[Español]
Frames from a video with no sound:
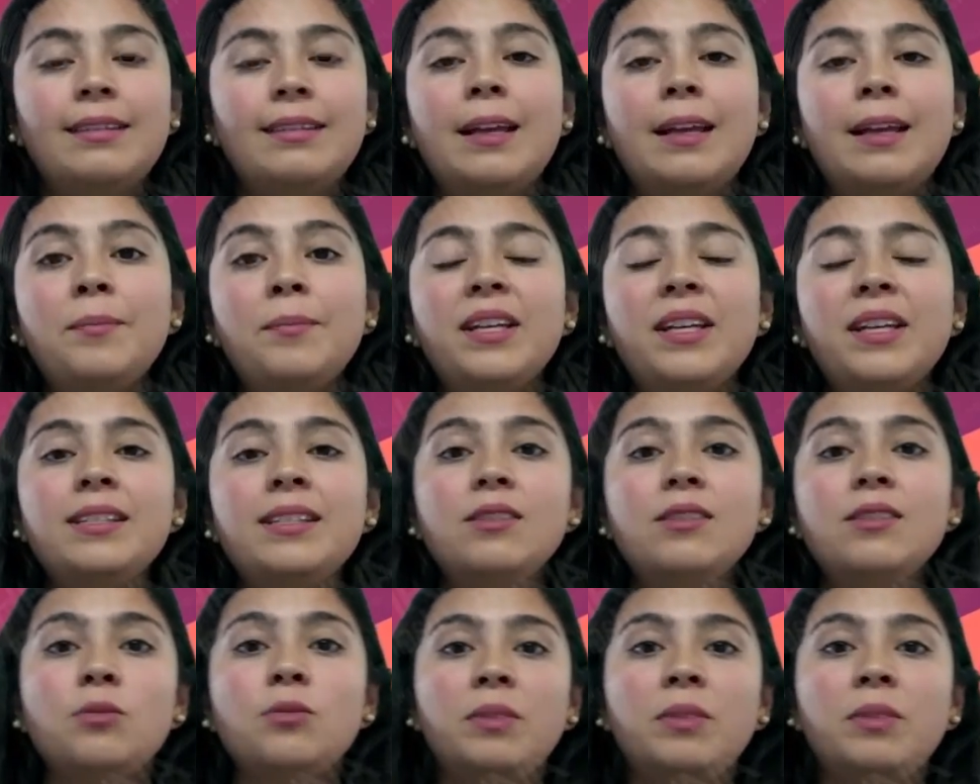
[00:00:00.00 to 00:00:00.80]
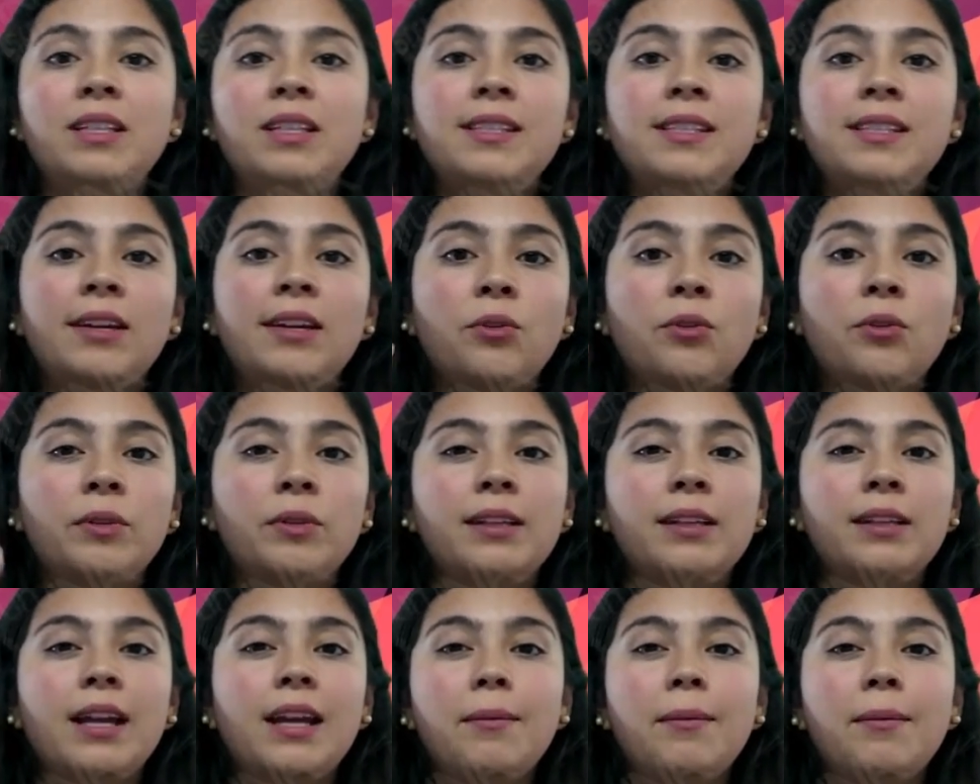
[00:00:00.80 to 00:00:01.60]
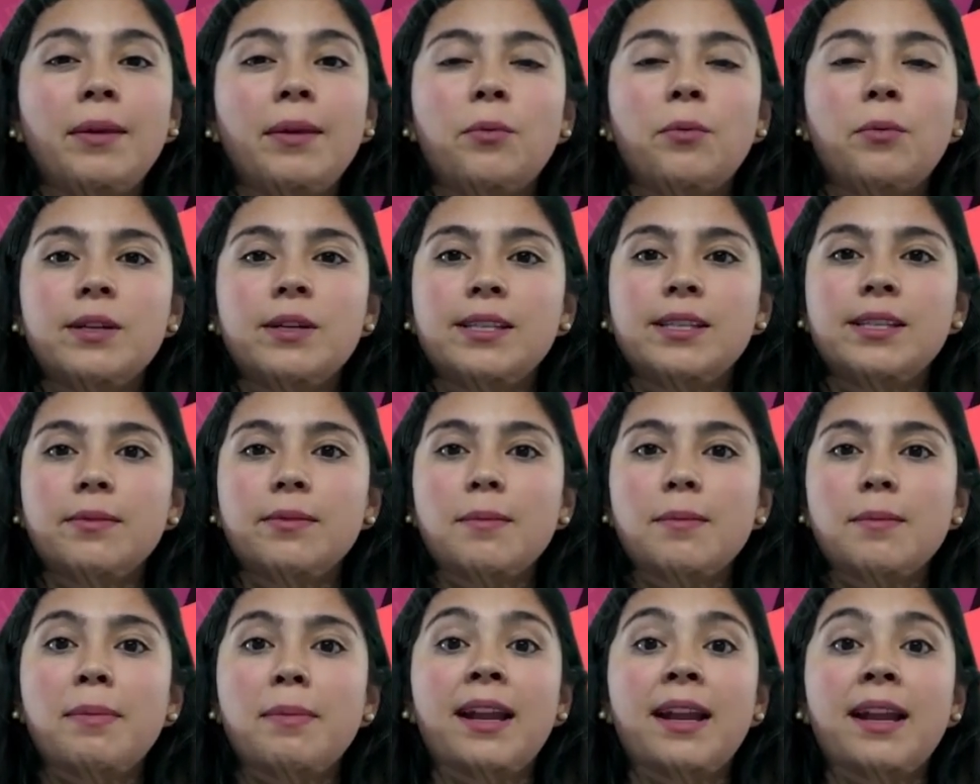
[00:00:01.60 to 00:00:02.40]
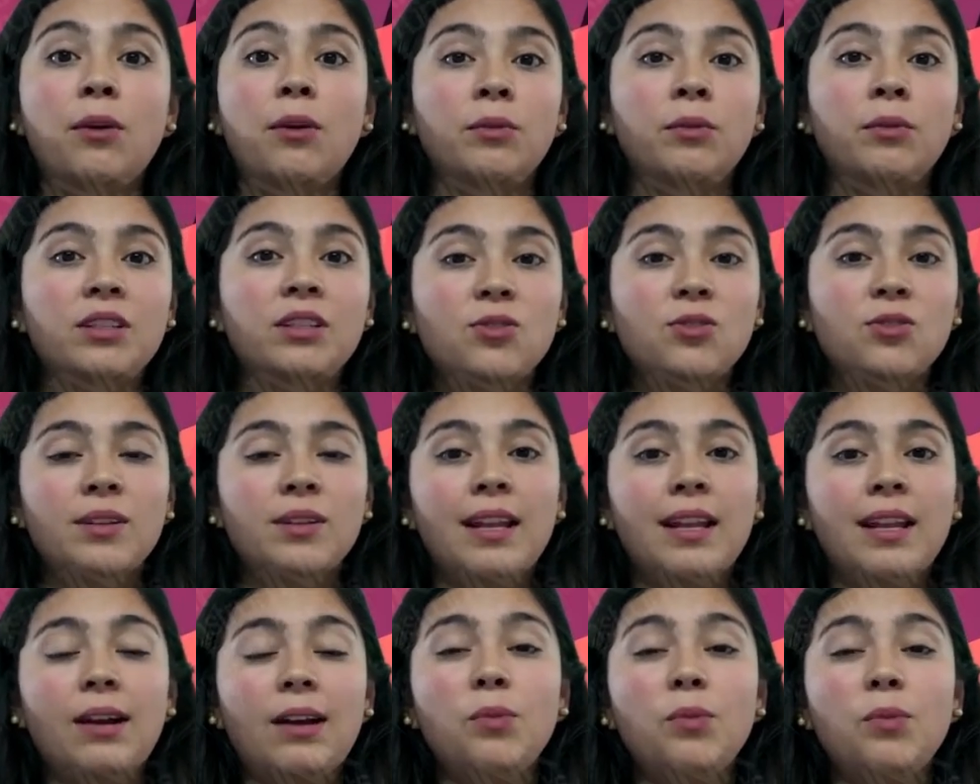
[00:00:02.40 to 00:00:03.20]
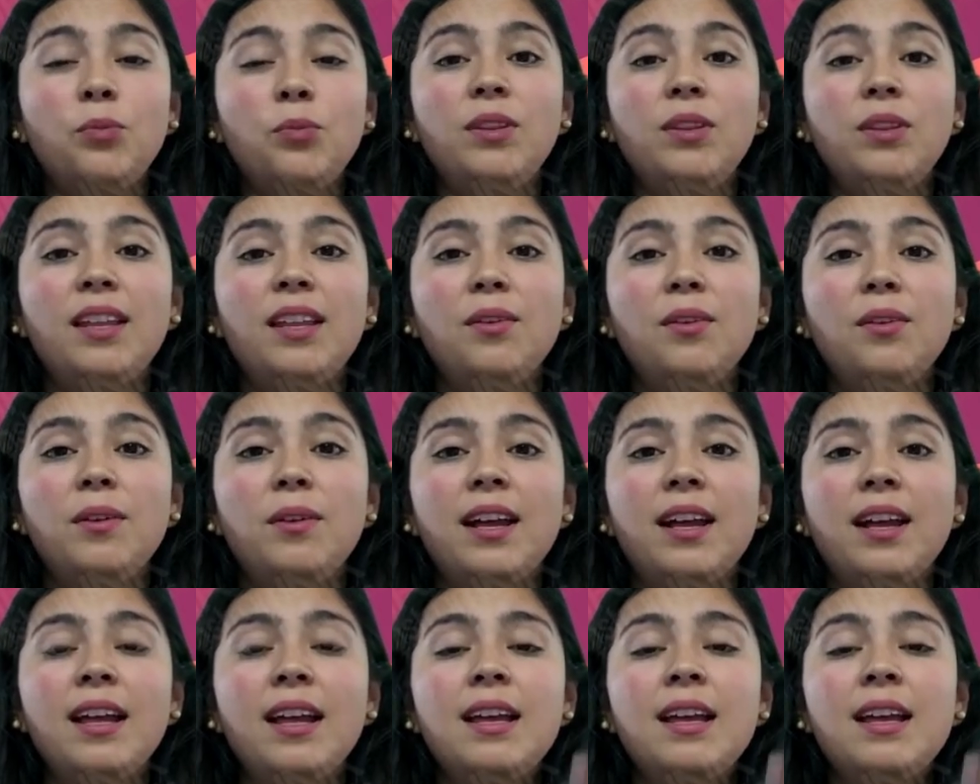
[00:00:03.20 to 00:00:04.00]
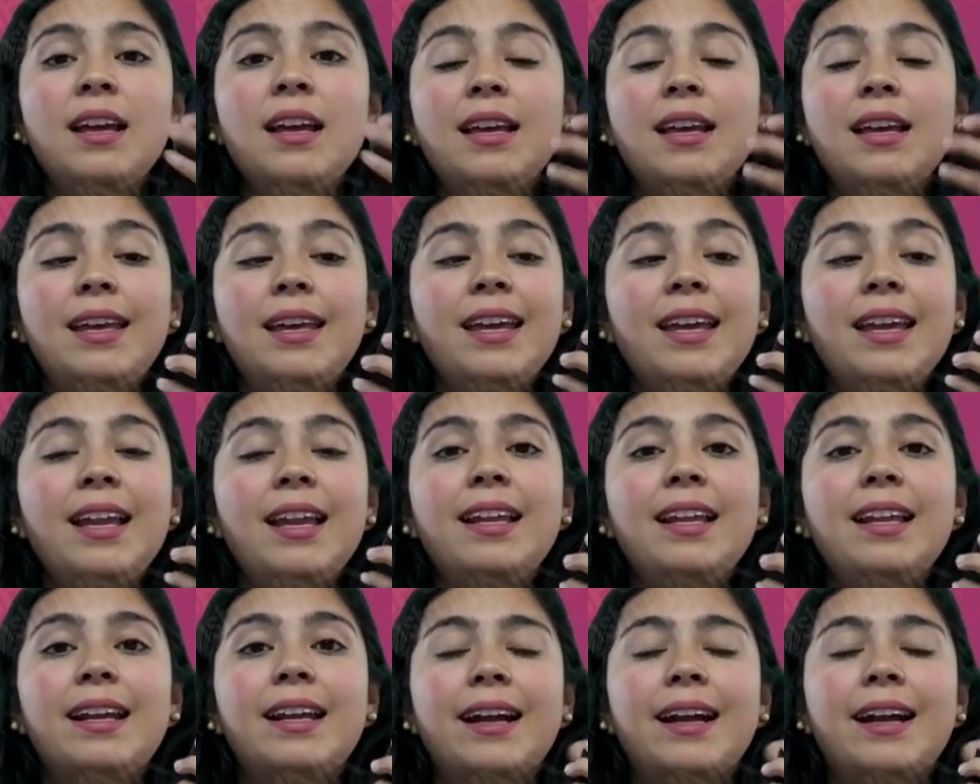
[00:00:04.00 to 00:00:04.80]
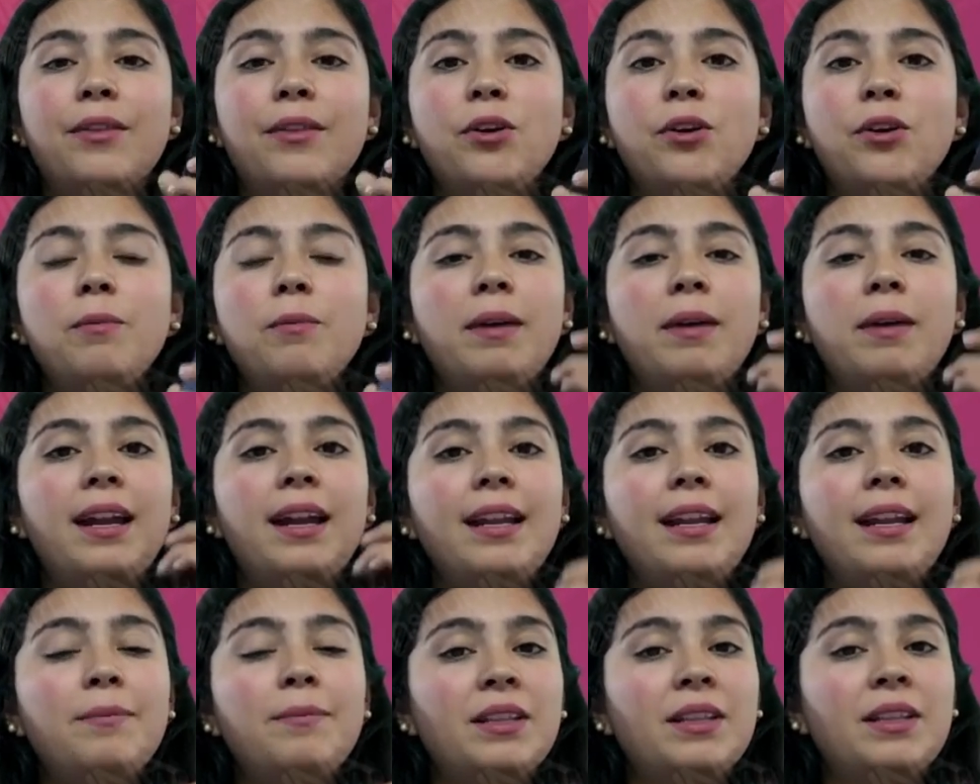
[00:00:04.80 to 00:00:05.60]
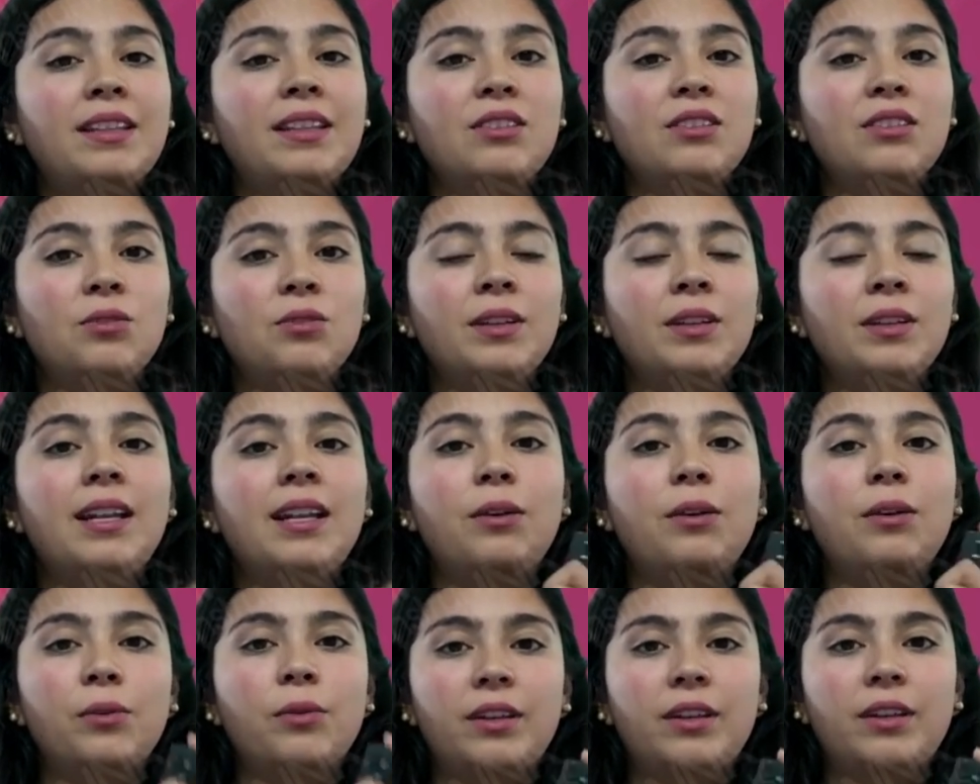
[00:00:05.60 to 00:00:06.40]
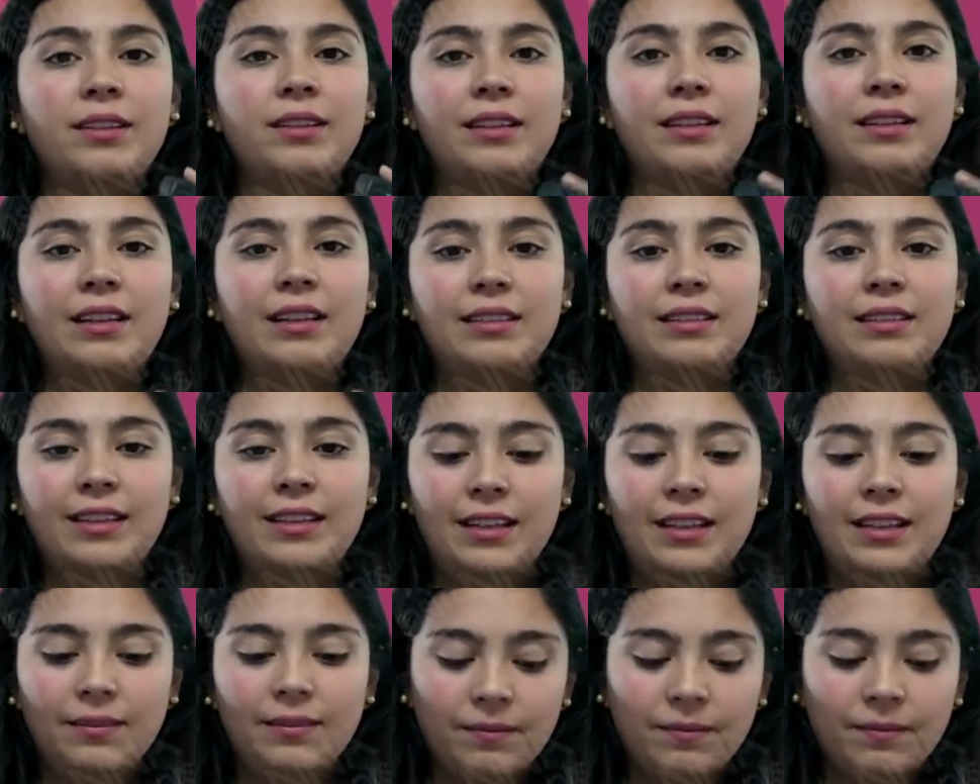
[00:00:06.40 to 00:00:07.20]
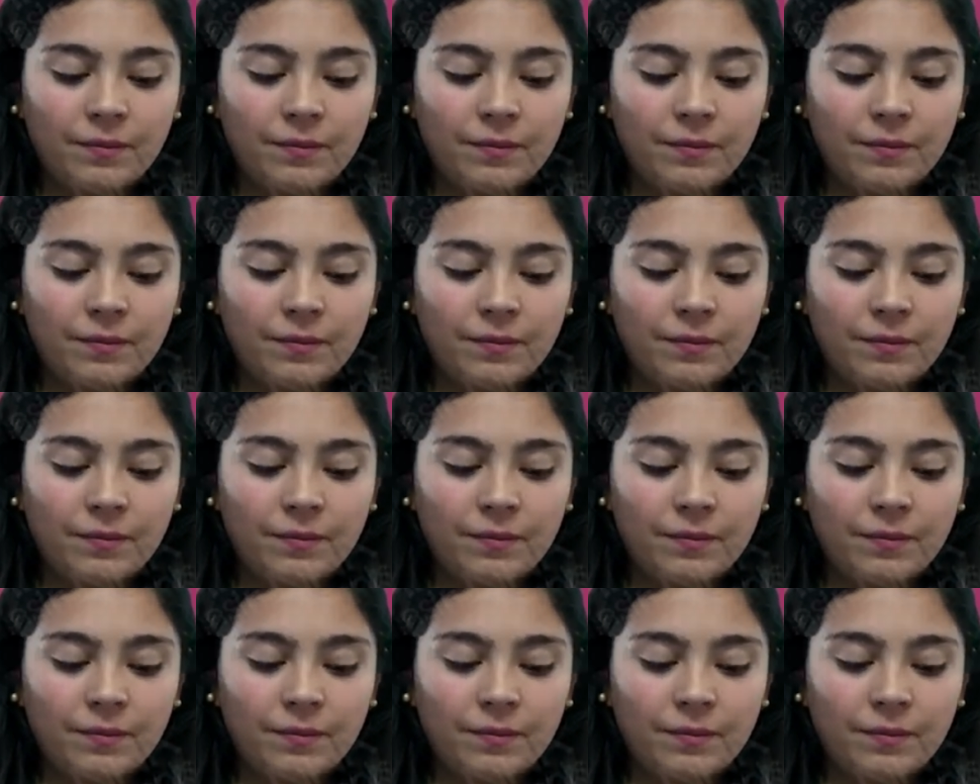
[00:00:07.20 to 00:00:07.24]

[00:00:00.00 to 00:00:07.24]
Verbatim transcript: También se suministra con el cable USB para conexión a la computadora y el cargador para alimentación a la corriente eléctrica.